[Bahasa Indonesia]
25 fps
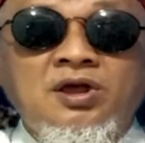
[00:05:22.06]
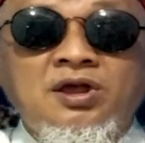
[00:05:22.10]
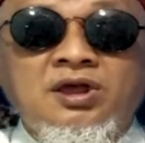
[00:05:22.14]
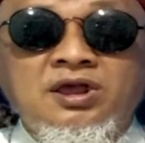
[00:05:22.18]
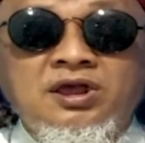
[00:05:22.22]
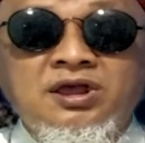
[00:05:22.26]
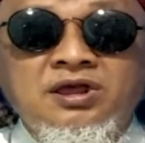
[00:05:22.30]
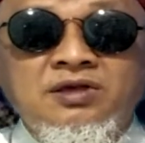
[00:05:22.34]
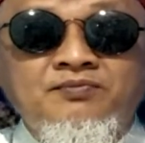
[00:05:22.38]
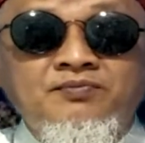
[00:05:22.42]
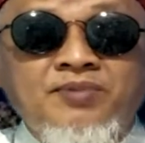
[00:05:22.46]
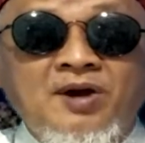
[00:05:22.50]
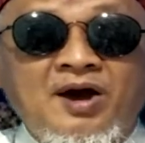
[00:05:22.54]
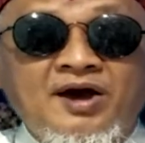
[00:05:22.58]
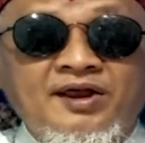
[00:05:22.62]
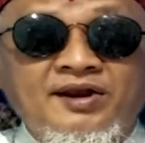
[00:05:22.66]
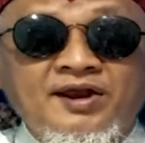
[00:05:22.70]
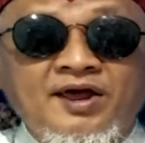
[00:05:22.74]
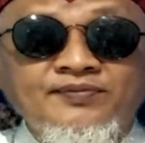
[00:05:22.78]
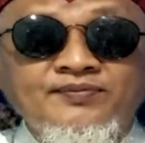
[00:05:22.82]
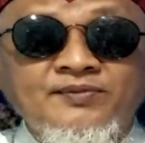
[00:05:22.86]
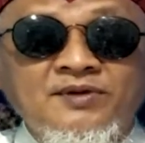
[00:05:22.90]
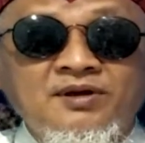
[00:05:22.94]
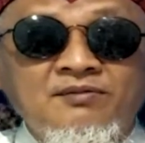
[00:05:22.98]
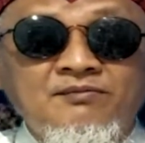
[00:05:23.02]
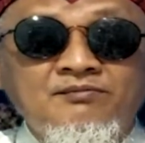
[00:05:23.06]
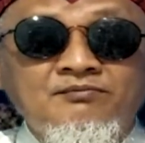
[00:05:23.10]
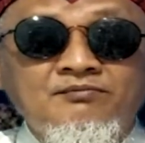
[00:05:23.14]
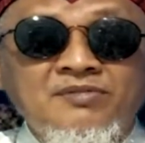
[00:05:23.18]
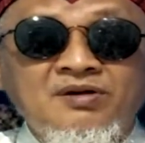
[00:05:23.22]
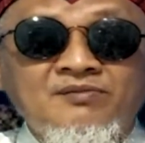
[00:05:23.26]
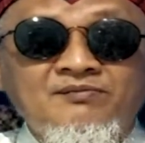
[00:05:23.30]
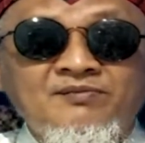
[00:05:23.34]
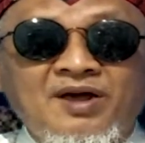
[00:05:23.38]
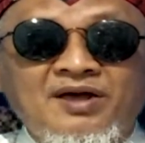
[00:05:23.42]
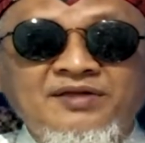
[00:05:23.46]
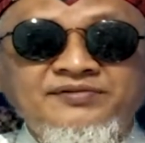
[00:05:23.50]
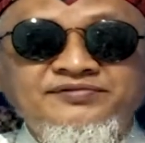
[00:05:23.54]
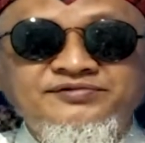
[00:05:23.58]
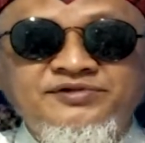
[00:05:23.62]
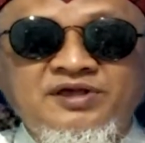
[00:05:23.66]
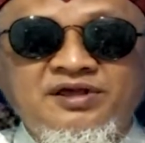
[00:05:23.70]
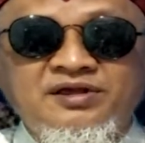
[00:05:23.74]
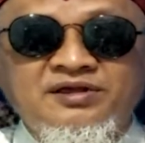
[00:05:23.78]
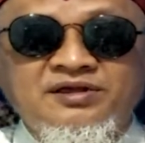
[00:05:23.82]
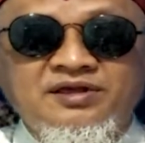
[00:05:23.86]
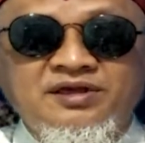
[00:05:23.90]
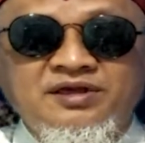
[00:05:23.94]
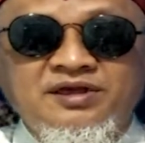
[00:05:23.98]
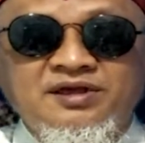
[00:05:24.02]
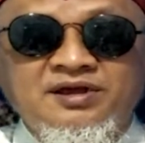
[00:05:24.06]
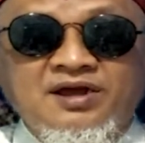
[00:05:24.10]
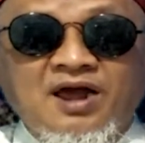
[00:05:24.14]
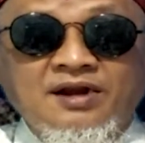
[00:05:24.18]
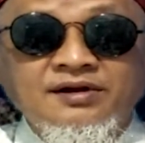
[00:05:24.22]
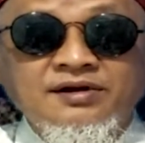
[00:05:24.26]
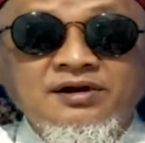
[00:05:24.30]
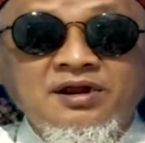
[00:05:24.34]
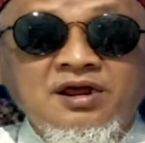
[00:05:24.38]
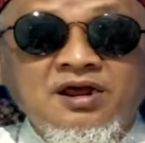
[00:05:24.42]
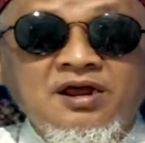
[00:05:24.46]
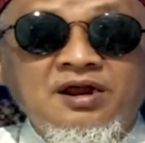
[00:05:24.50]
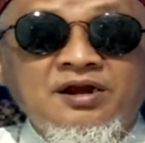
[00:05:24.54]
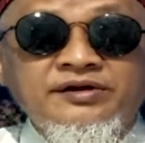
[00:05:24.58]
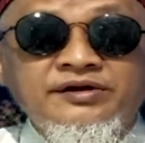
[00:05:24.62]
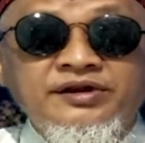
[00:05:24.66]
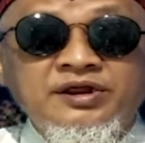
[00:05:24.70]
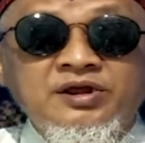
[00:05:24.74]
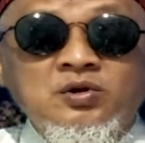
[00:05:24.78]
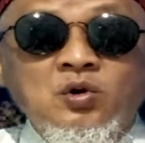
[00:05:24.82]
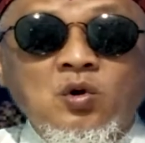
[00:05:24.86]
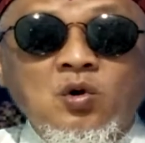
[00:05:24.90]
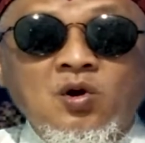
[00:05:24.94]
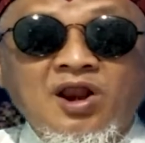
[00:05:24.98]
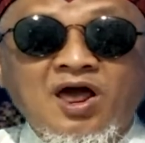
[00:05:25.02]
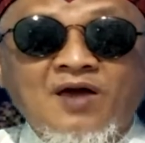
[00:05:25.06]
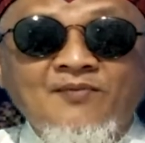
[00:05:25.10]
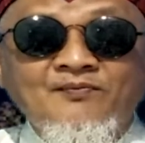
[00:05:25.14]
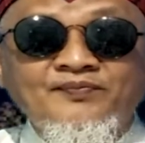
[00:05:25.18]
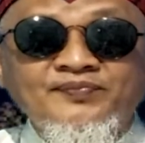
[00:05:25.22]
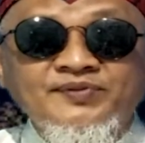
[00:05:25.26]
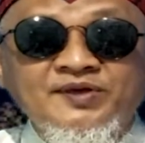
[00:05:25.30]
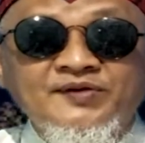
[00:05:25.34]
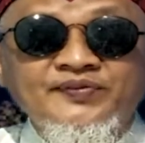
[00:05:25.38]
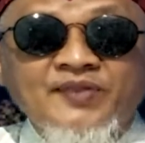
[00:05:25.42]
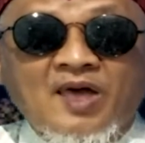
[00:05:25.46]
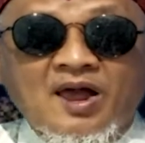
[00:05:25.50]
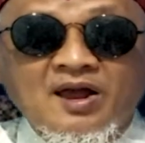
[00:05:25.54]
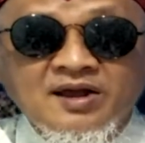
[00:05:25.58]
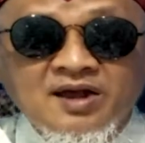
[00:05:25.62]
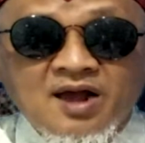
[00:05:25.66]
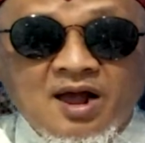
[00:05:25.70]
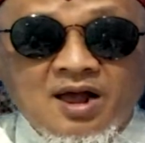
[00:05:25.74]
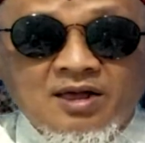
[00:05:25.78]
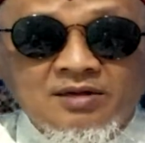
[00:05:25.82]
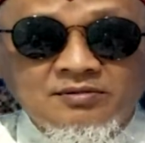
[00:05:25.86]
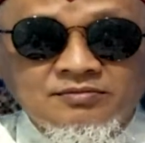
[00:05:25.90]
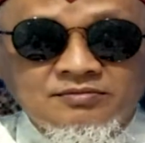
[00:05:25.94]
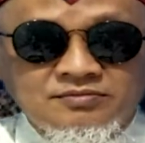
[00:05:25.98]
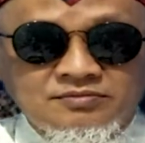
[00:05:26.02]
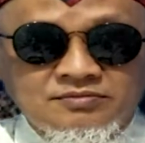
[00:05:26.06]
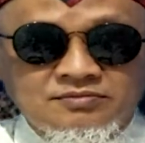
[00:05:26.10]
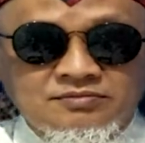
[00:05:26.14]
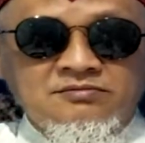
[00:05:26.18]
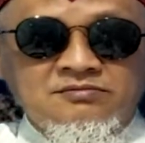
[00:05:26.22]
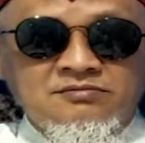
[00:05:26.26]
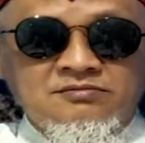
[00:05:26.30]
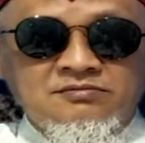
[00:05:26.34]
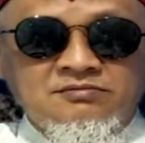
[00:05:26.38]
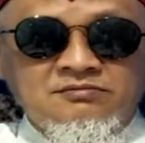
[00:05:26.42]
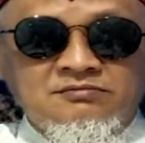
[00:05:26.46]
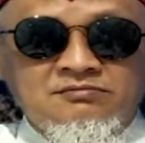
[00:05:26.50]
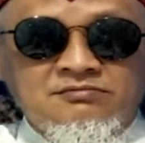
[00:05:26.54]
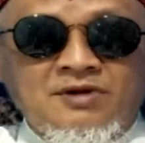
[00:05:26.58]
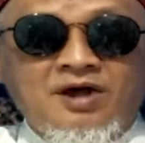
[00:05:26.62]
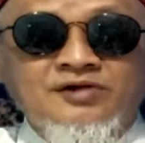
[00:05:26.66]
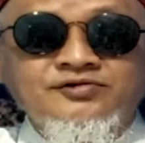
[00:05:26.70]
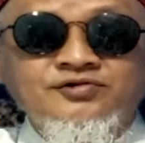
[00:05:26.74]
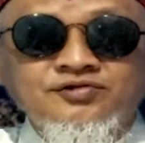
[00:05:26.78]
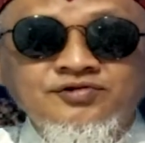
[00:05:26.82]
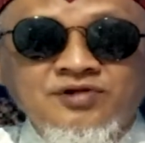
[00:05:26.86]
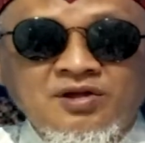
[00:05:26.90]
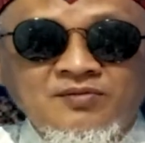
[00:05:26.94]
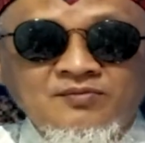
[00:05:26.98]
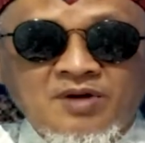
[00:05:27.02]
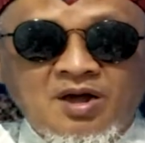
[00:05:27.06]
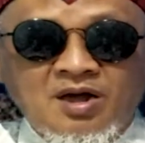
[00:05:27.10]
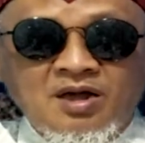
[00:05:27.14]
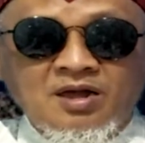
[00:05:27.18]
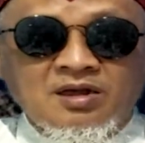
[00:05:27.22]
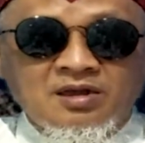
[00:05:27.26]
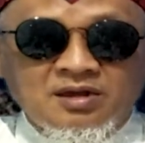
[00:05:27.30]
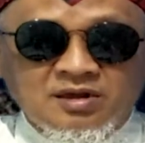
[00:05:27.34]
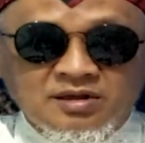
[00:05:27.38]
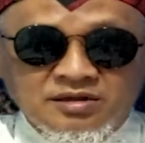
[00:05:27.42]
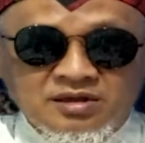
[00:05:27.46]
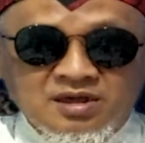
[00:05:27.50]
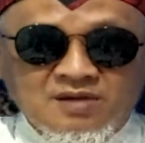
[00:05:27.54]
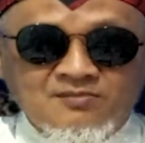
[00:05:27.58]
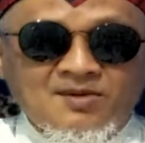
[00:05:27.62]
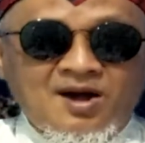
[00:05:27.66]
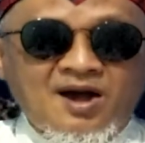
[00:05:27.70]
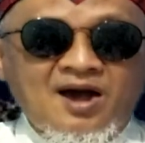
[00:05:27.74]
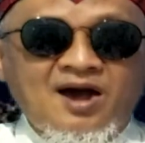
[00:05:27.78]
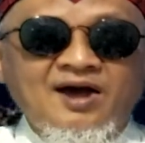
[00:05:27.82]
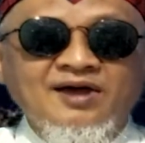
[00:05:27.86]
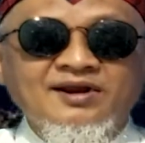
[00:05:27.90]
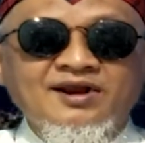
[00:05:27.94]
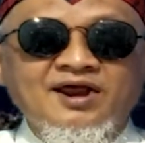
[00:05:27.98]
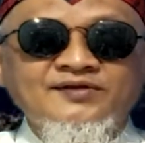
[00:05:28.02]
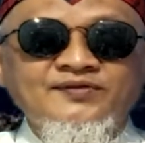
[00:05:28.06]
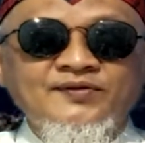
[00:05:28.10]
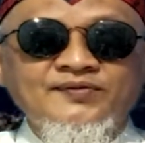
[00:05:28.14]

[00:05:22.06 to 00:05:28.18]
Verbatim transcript: ibarat memancing ikan di kolam tetangga. Maksudnya mbak, ya marah